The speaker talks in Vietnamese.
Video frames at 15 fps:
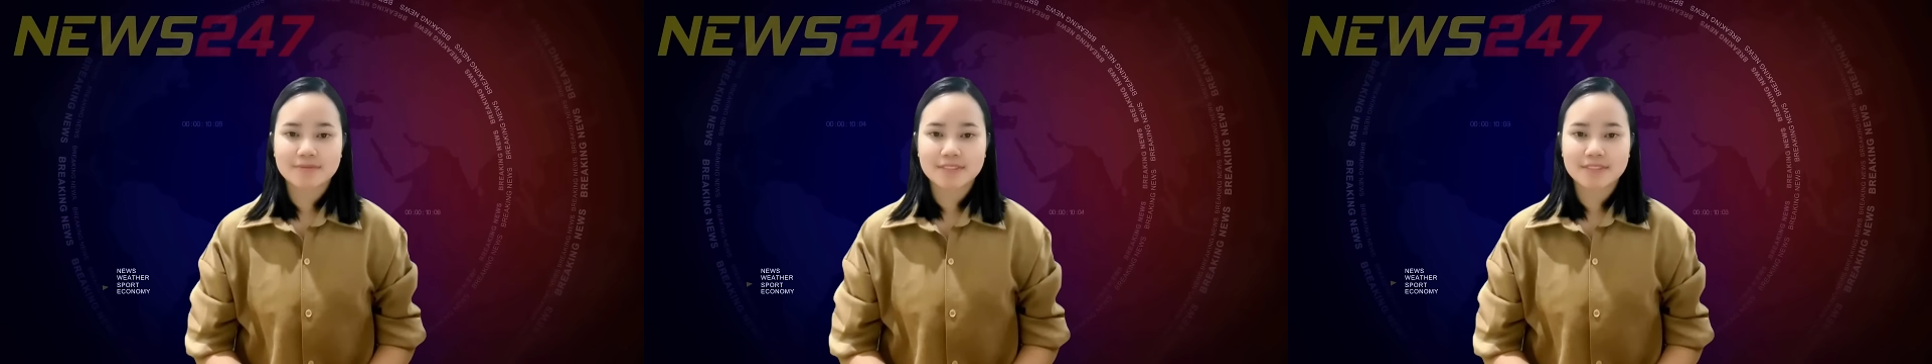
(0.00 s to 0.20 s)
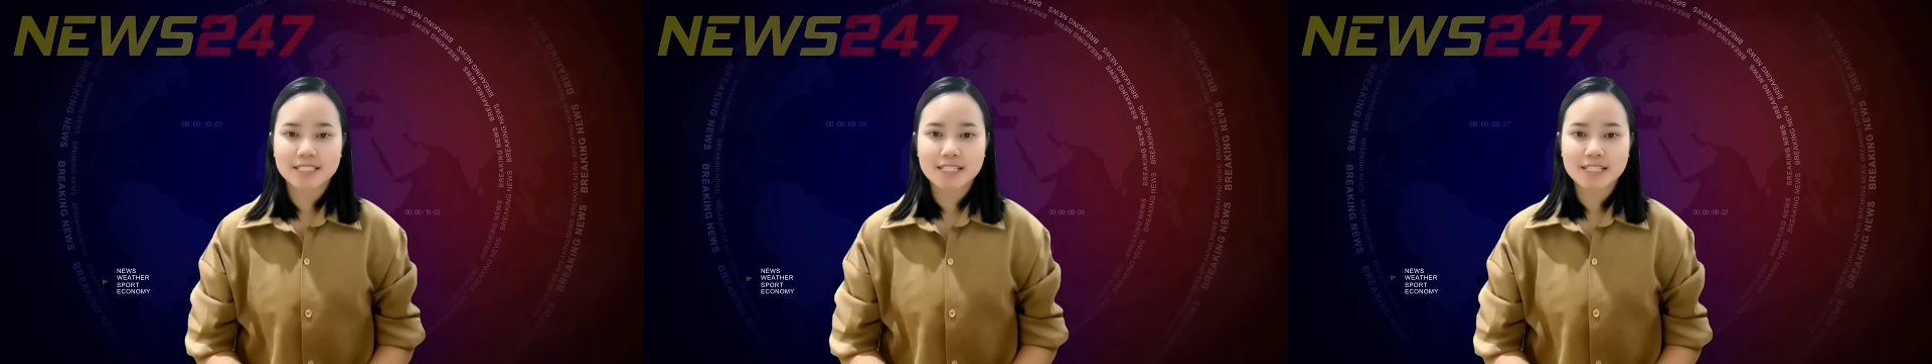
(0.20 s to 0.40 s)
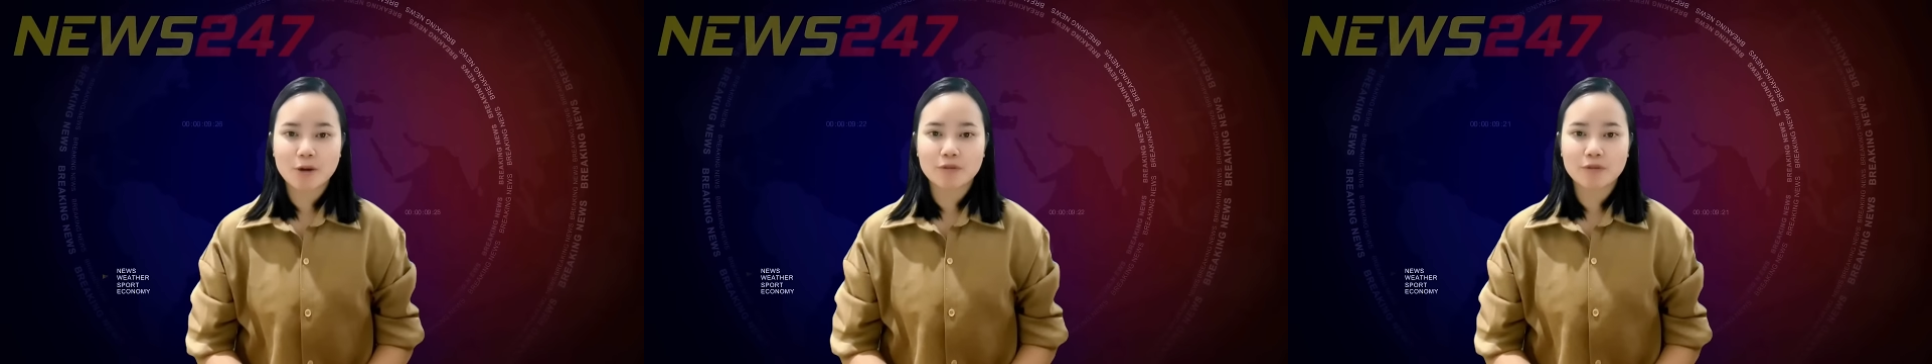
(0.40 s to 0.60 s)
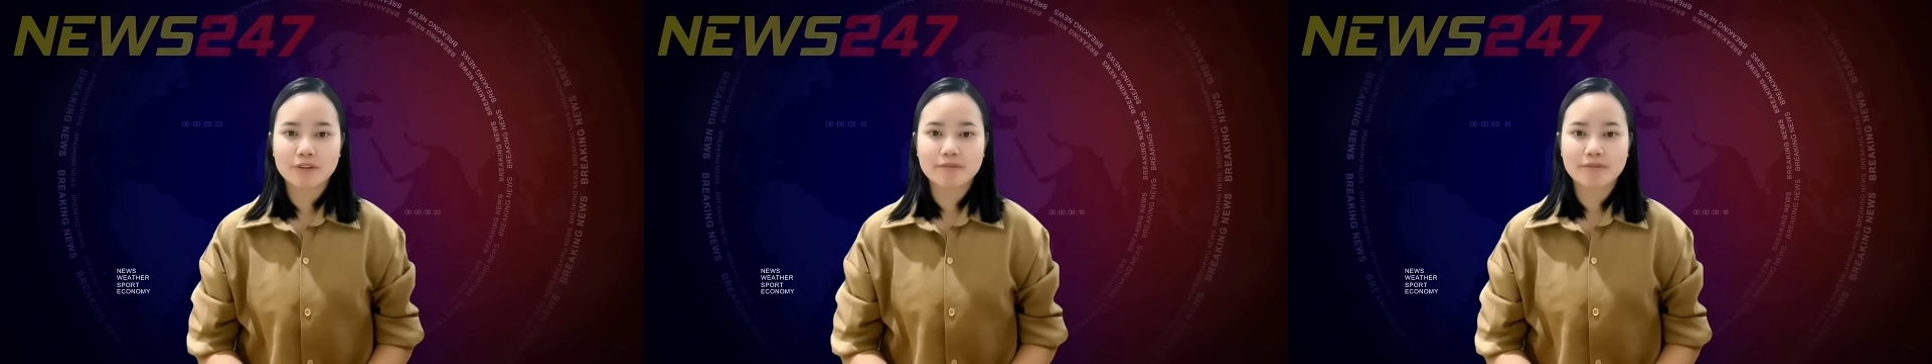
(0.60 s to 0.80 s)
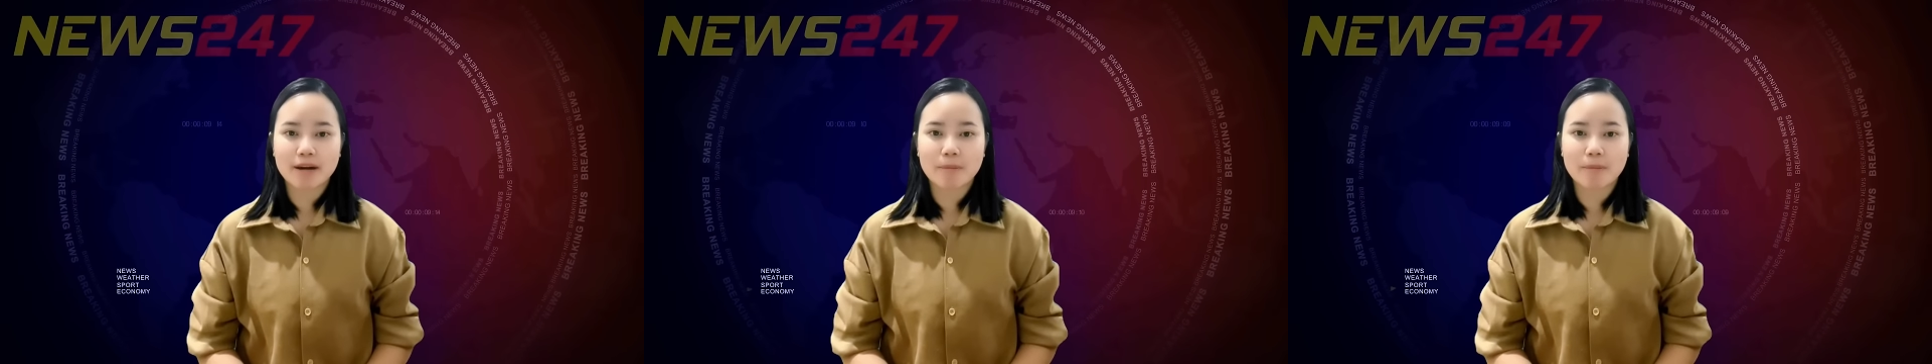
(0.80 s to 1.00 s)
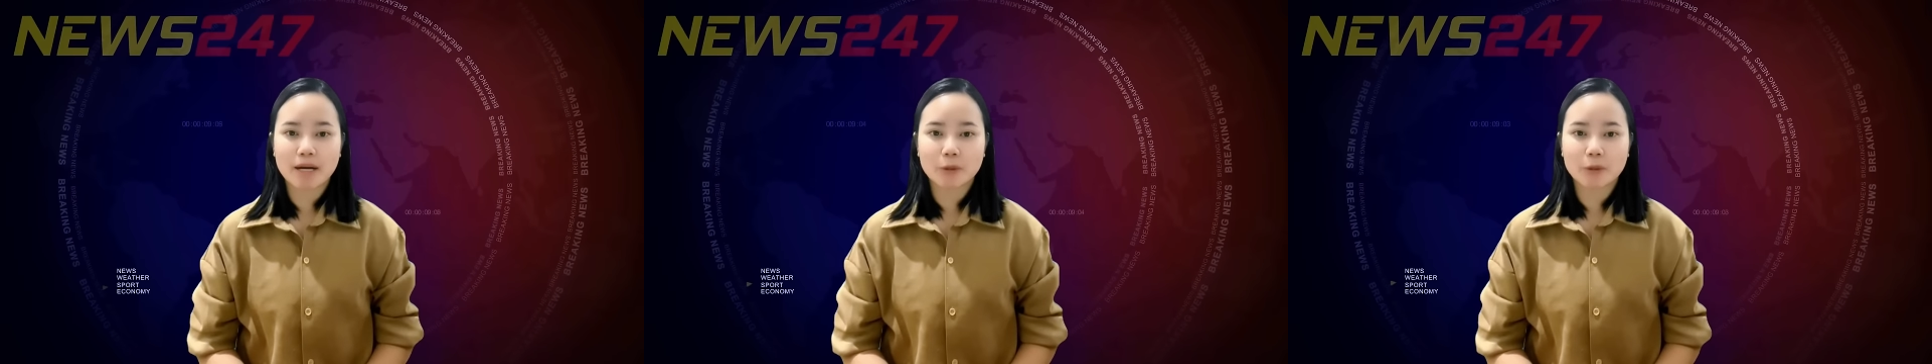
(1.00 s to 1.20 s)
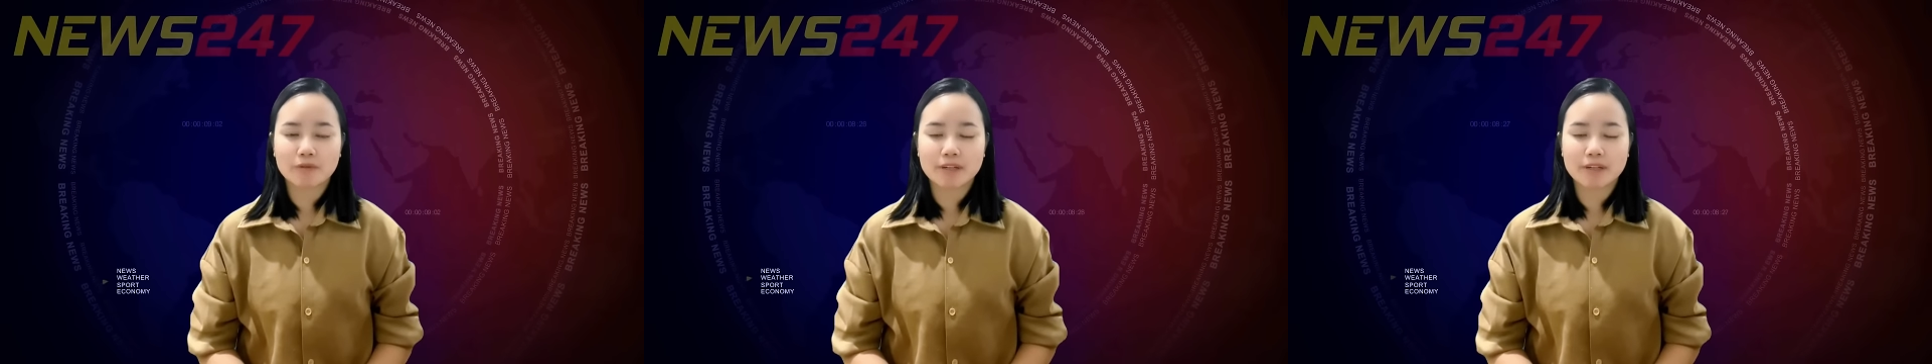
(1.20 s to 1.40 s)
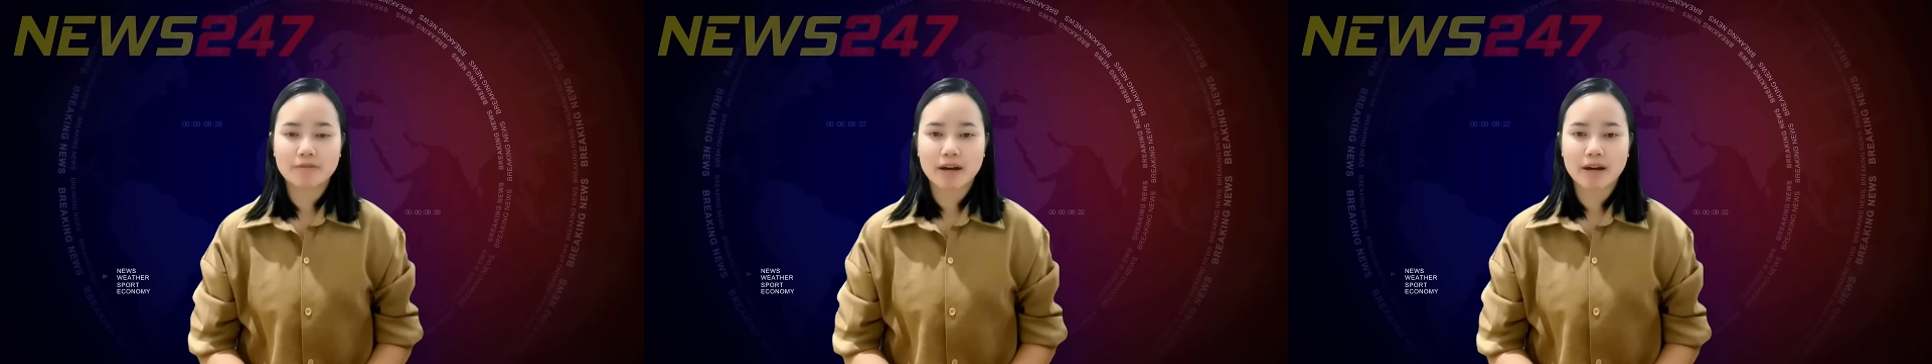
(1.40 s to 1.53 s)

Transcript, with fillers: Xin chào quý vị và các bạn, quý vị